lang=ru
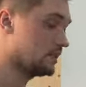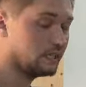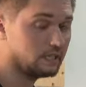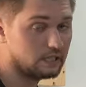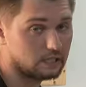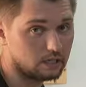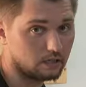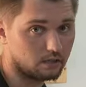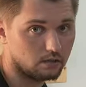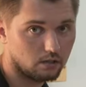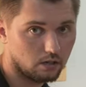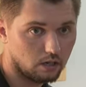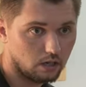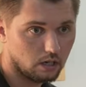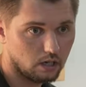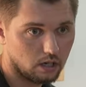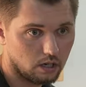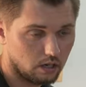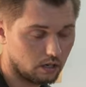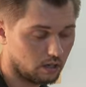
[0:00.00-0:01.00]
30, э,
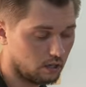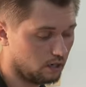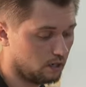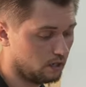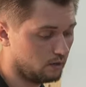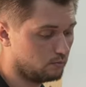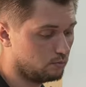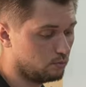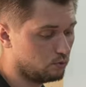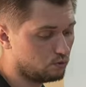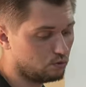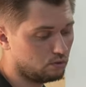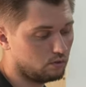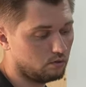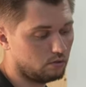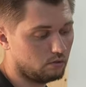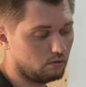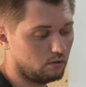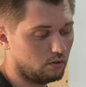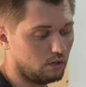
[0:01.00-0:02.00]
а,
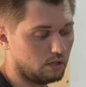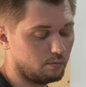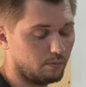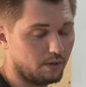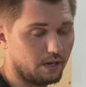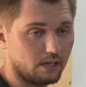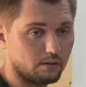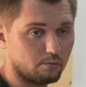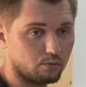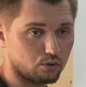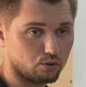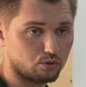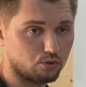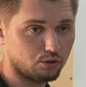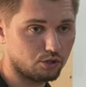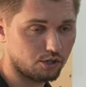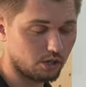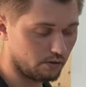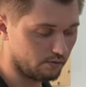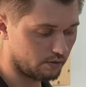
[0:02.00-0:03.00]
буду отмерять
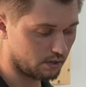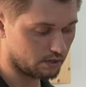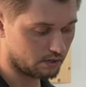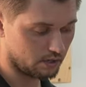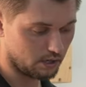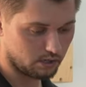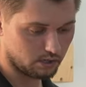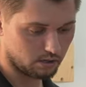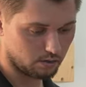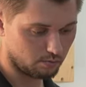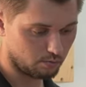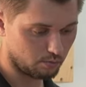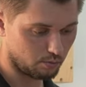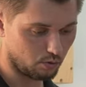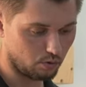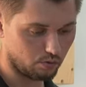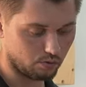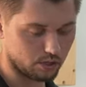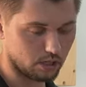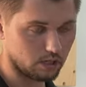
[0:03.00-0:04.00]
брусочки и вырезать
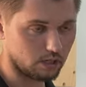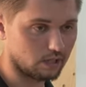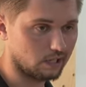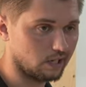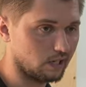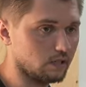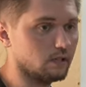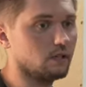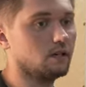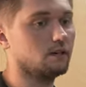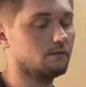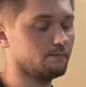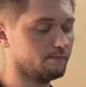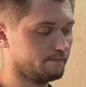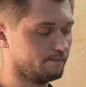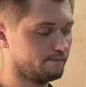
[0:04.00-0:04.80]
по вот этой длине.